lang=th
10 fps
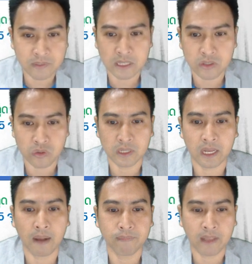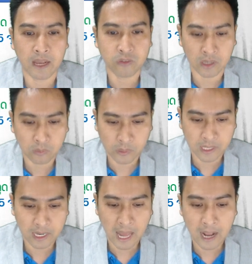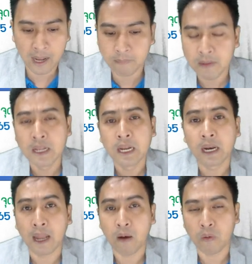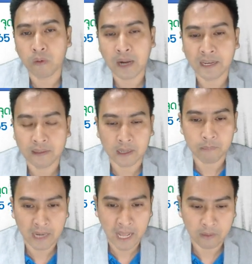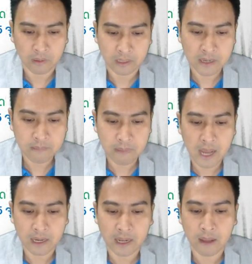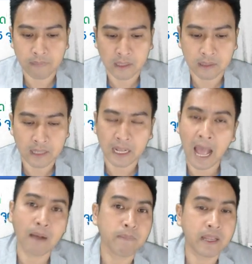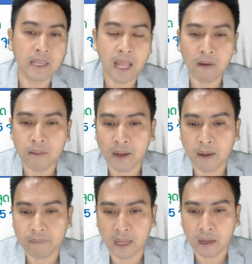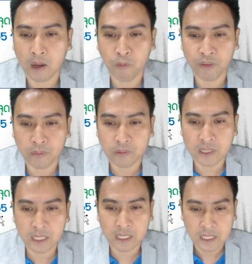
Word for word: 94จุดนะครับนะส่วนนักทุนระยะกลางครับเรารันกันมานานกว่านั้นมากนะครับนะตั้งแต่กลางปีที่แล้วเลยมั้งครับนะก็ profit อยู่ที่